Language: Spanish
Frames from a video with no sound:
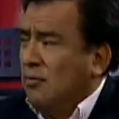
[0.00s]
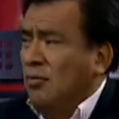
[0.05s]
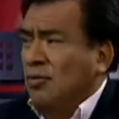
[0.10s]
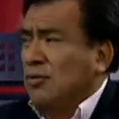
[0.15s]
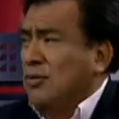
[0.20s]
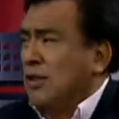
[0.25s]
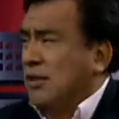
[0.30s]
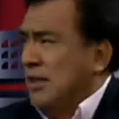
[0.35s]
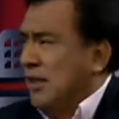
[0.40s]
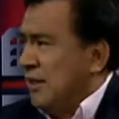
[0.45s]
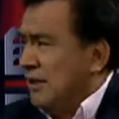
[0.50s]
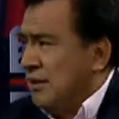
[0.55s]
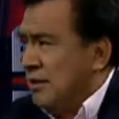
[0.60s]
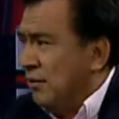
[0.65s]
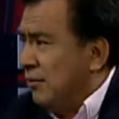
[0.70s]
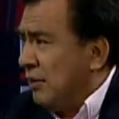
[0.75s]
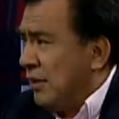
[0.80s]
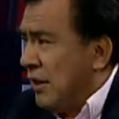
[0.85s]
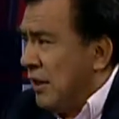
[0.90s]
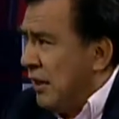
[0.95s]
no se ha
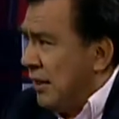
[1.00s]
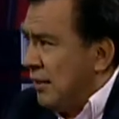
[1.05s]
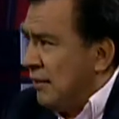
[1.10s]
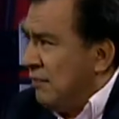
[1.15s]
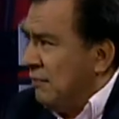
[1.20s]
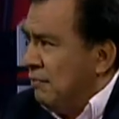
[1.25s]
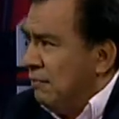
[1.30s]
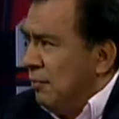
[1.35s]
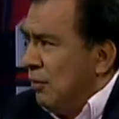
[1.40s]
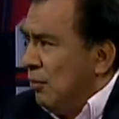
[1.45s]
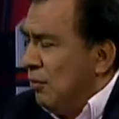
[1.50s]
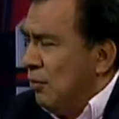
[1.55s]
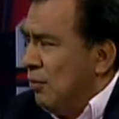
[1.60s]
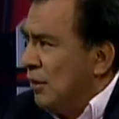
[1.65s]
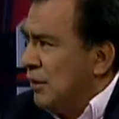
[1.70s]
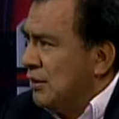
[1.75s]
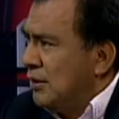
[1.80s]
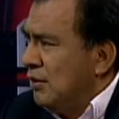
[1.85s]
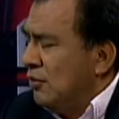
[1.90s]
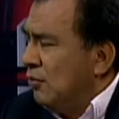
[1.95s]
aterrizado de nada. Pero
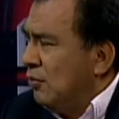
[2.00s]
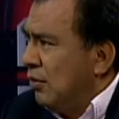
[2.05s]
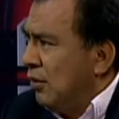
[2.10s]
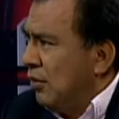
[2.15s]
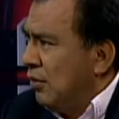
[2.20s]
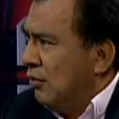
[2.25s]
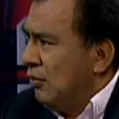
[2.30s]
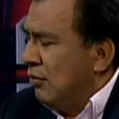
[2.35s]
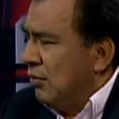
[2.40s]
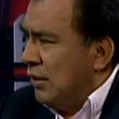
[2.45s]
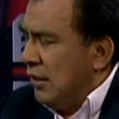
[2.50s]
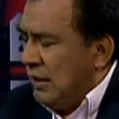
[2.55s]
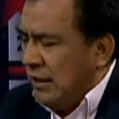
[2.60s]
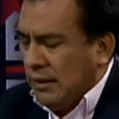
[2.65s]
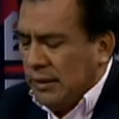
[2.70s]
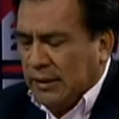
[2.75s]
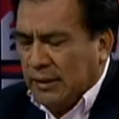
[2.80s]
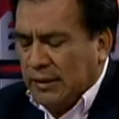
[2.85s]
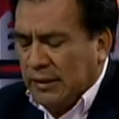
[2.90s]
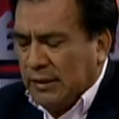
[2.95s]
aún así yo creo
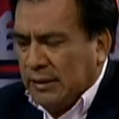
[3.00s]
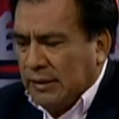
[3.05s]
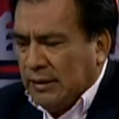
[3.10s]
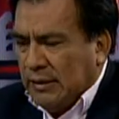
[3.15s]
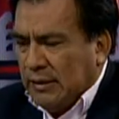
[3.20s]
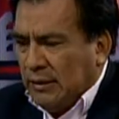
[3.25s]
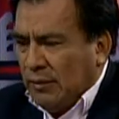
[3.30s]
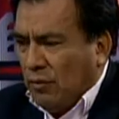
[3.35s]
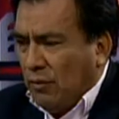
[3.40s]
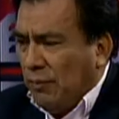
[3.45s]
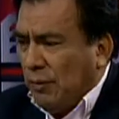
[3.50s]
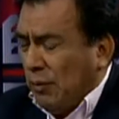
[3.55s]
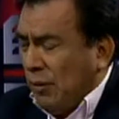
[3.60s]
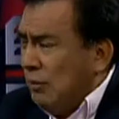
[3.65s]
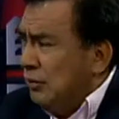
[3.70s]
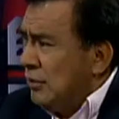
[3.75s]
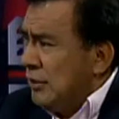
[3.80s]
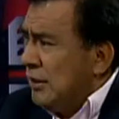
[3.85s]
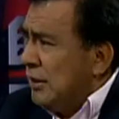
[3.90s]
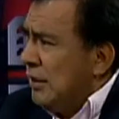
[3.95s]
que los
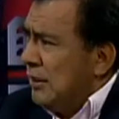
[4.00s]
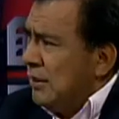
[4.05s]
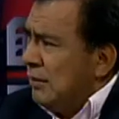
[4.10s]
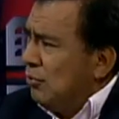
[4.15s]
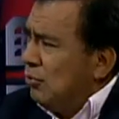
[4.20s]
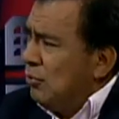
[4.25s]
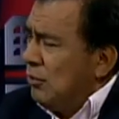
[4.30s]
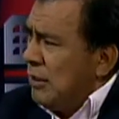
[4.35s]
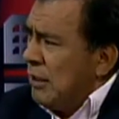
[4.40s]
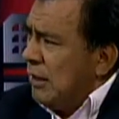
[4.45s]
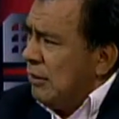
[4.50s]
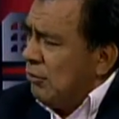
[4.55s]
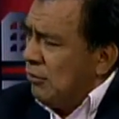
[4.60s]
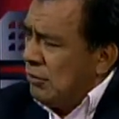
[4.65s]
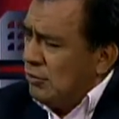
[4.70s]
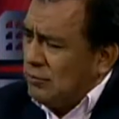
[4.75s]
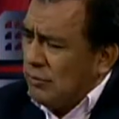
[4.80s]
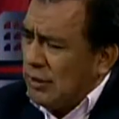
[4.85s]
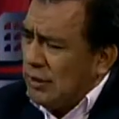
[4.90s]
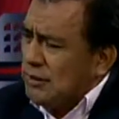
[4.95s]
peruanos tienen que tener muy claro
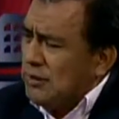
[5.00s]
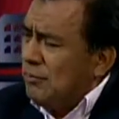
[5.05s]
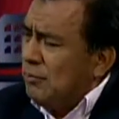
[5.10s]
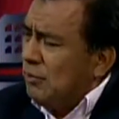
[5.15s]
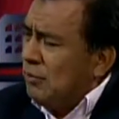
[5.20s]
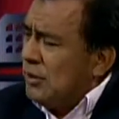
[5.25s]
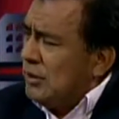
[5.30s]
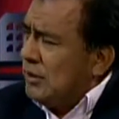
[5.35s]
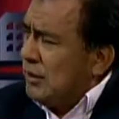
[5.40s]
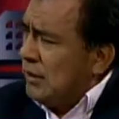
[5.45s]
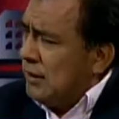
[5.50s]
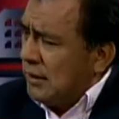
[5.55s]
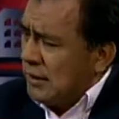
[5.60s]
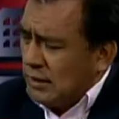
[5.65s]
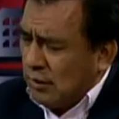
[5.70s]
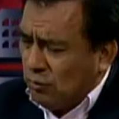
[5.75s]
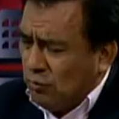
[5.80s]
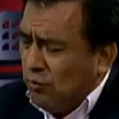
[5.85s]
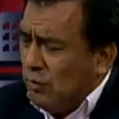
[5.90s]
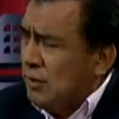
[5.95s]
que su clase política
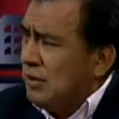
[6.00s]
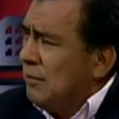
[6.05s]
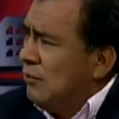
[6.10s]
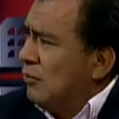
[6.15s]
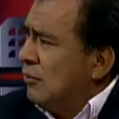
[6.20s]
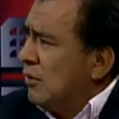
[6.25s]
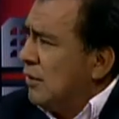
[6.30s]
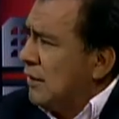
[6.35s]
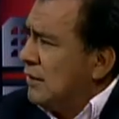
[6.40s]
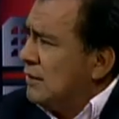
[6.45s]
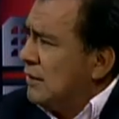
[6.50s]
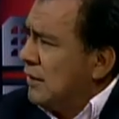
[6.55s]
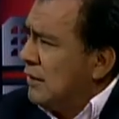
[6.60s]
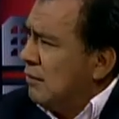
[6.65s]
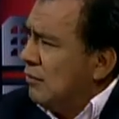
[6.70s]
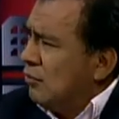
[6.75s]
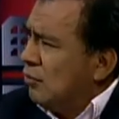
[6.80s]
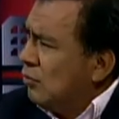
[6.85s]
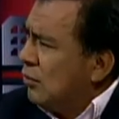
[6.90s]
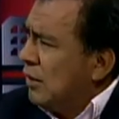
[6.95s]
que actúe en
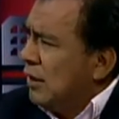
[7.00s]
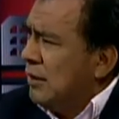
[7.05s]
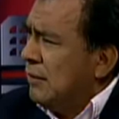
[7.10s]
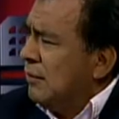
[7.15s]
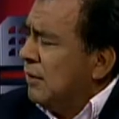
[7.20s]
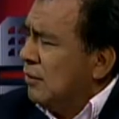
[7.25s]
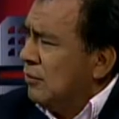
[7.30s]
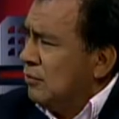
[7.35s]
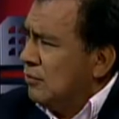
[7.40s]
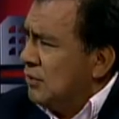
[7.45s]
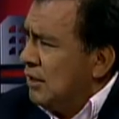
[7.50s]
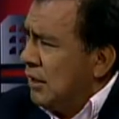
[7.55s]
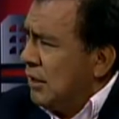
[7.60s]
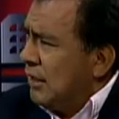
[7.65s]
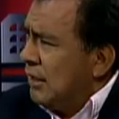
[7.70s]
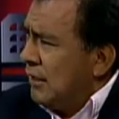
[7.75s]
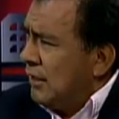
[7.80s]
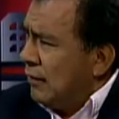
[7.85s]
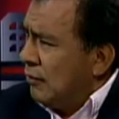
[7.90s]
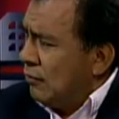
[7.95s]
democracia nunca debe renunciar
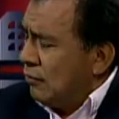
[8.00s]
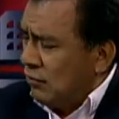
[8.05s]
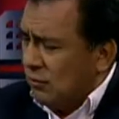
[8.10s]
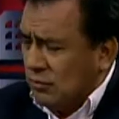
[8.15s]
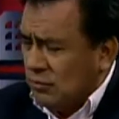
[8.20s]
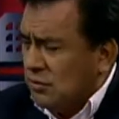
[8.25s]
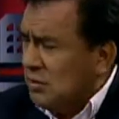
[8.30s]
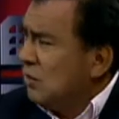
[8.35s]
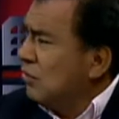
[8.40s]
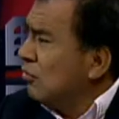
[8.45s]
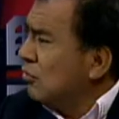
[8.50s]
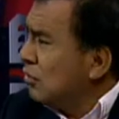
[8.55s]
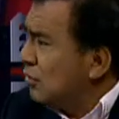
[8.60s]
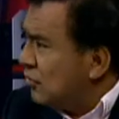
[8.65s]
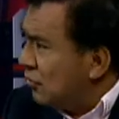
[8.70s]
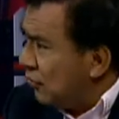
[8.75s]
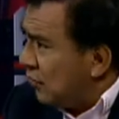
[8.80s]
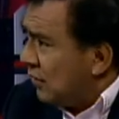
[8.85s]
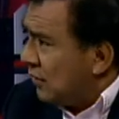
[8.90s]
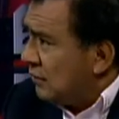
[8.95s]
al diálogo, sin
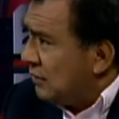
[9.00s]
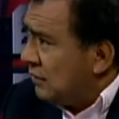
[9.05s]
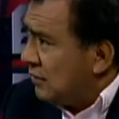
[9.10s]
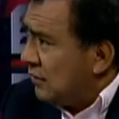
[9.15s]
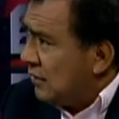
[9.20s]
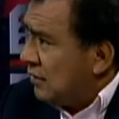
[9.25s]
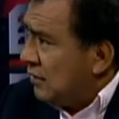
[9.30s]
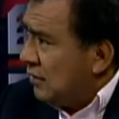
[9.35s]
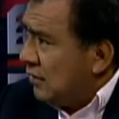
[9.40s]
condiciones.